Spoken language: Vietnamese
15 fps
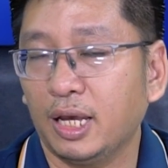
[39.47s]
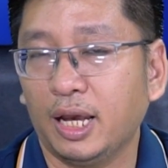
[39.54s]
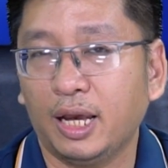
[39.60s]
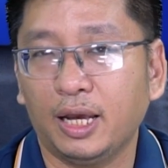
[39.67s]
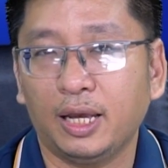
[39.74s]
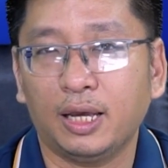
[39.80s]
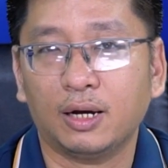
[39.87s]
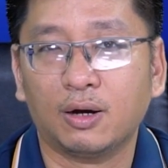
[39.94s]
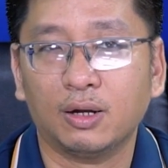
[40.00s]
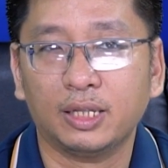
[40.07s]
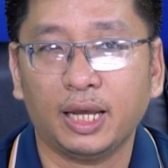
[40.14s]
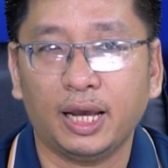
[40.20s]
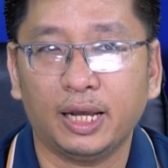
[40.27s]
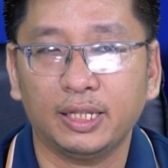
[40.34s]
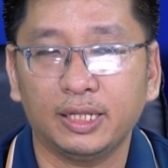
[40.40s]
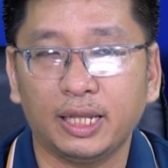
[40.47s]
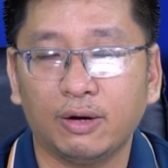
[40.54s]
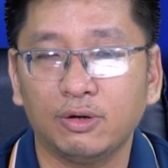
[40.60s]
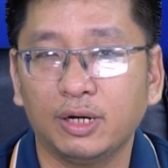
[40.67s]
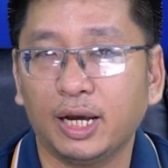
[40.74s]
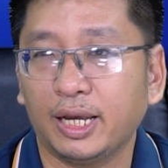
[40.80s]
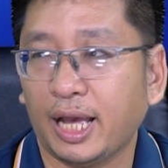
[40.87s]
để có thể đi
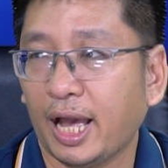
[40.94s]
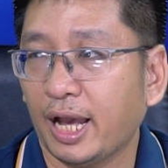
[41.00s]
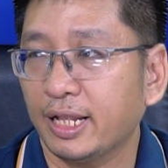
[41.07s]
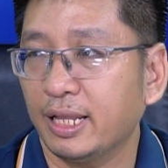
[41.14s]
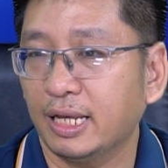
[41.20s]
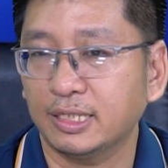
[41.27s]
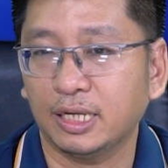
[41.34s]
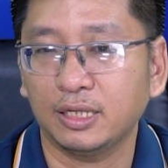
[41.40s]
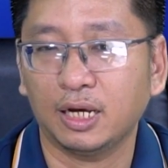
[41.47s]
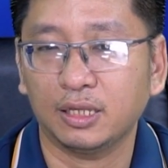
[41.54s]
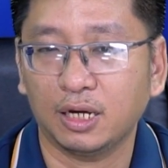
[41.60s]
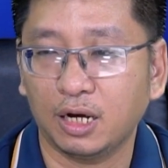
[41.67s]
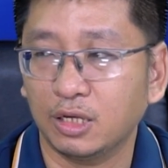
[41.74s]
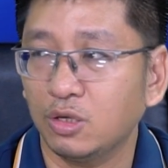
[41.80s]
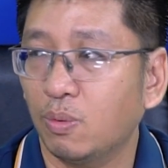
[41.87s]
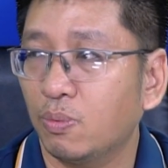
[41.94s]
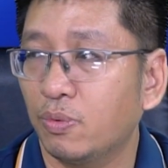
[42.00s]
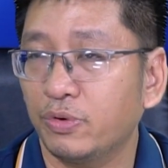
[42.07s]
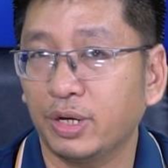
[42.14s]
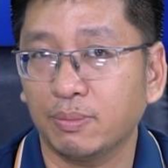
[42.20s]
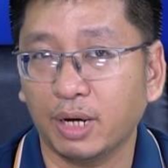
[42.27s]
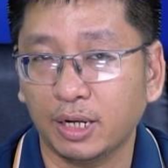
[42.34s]
theo hướng a i để xây dựng những ứng dụng
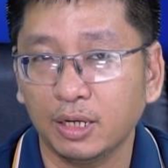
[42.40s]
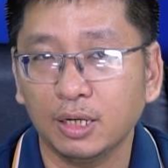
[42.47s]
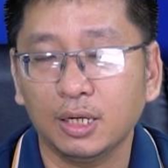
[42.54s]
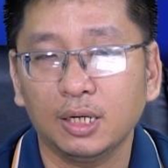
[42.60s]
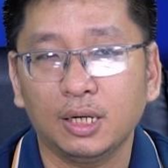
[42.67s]
của riêng mình.